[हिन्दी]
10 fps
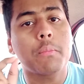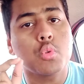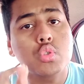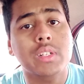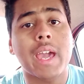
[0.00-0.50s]

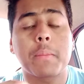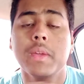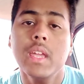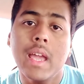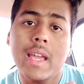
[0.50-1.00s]
आप उस टायर
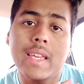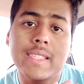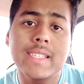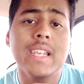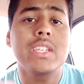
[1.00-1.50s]
पर
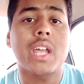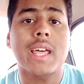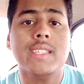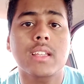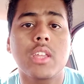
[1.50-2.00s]
इजीली
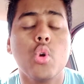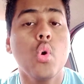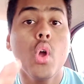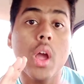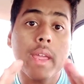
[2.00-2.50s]
चला सकते
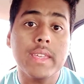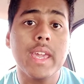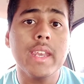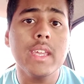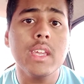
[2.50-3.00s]
हो
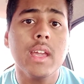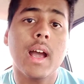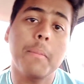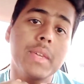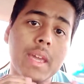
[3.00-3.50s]
ये नहीं
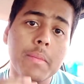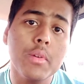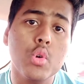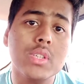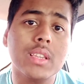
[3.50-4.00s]
अब ये
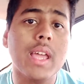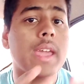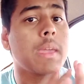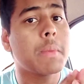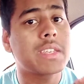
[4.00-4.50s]
भी हो सकता
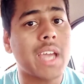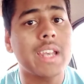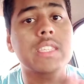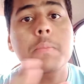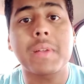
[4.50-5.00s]
है कि मैं
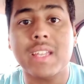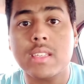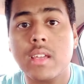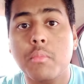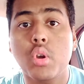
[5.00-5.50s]
चालीस से
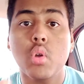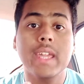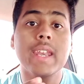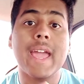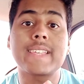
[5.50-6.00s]
पचास हज़ार बोल रहा हूँ
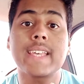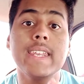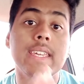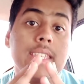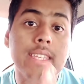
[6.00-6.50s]
कि ऐसा
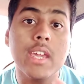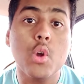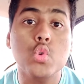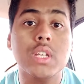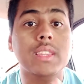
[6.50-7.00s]
नहीं ये
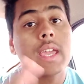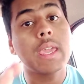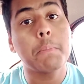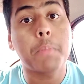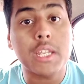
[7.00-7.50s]
हो सकता है
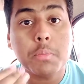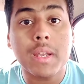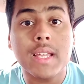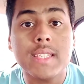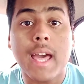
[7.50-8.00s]
कि
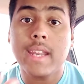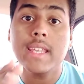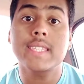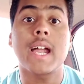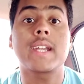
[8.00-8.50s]
पचपन हज़ार
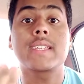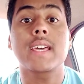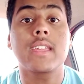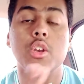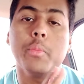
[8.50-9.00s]
या साठ
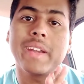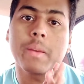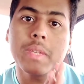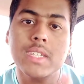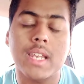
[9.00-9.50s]
हज़ार किलोमीटर
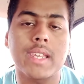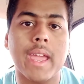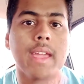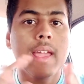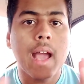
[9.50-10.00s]
भी चल
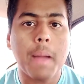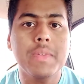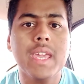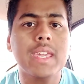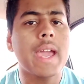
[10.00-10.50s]
जाए अब
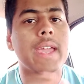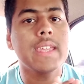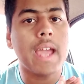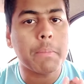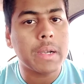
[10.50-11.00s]
ये क्या है
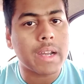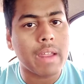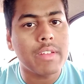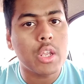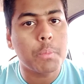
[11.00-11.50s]
ये आपके
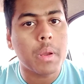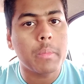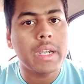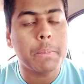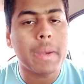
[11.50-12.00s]
ड्राइविंग के ऊपर
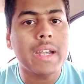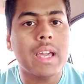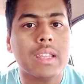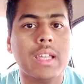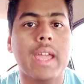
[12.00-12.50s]
भी डिपेंड
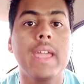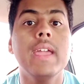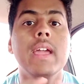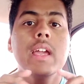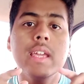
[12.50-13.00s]
करता है
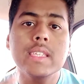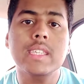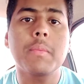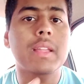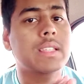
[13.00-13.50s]

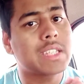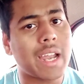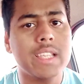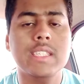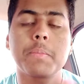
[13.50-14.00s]
इसके बाद
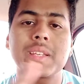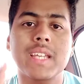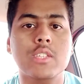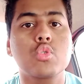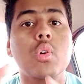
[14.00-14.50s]
चालीस से
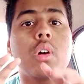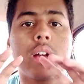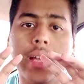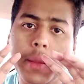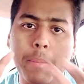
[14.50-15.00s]
पचास तो
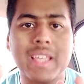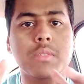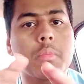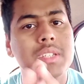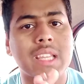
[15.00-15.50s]

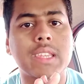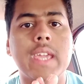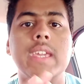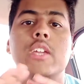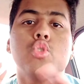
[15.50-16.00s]
मैक्सिमम चलता
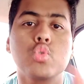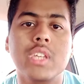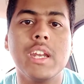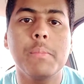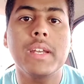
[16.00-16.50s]
ही है जो
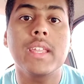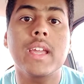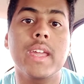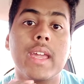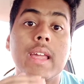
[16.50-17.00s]
उसकी लिमिट दी
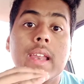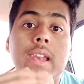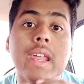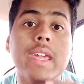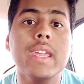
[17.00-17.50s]
गई है
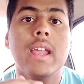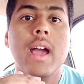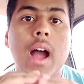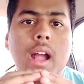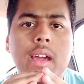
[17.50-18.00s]
लेकिन
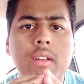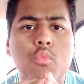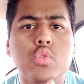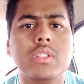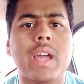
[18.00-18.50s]
अगर
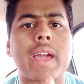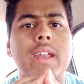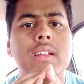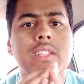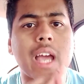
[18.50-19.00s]
उस
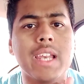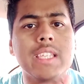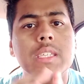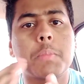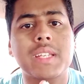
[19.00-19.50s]
टायर
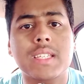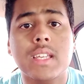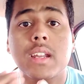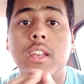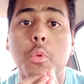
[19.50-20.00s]
40 से पचास
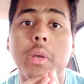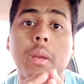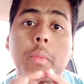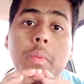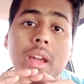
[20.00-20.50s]
हज़ार
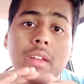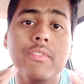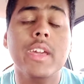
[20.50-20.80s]
किलोमीटर पे भी अगर